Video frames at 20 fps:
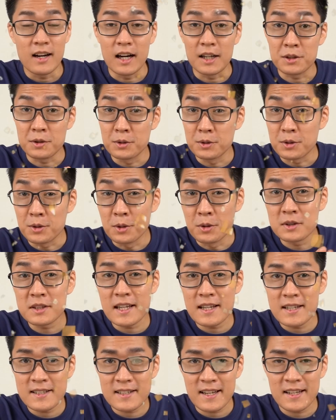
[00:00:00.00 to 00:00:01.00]
あと当
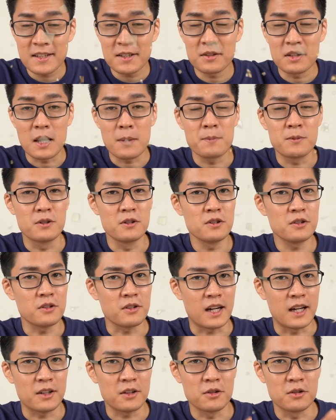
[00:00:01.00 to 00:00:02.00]
選した人で
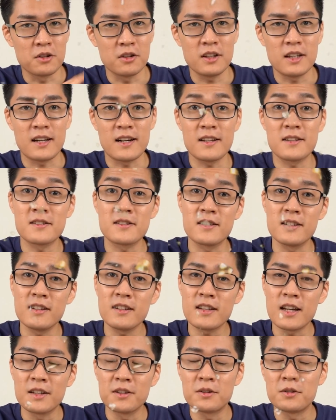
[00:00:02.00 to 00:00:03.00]
プルートが届いたら
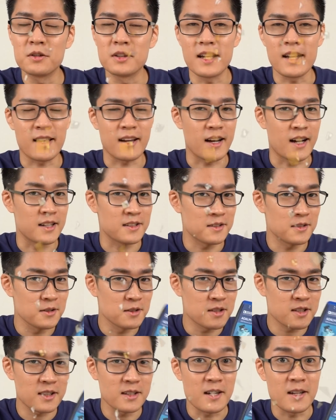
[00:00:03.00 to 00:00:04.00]
Twitter の方で画像
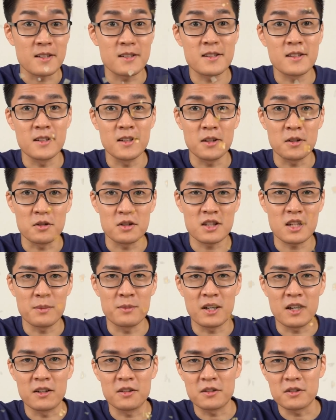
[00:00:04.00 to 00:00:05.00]
付きでツイートして
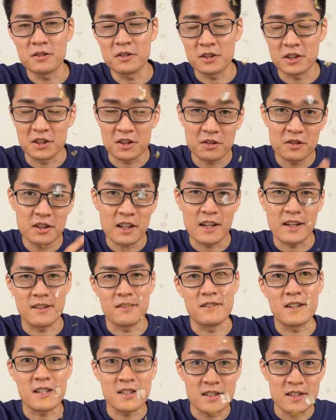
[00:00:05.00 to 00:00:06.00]
もらうと非常に
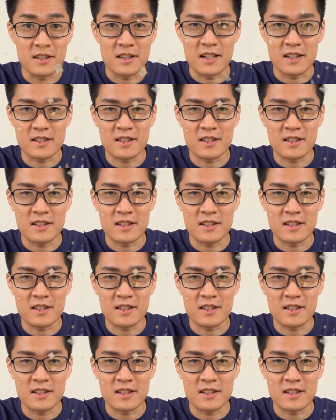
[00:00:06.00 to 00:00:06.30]
嬉しいで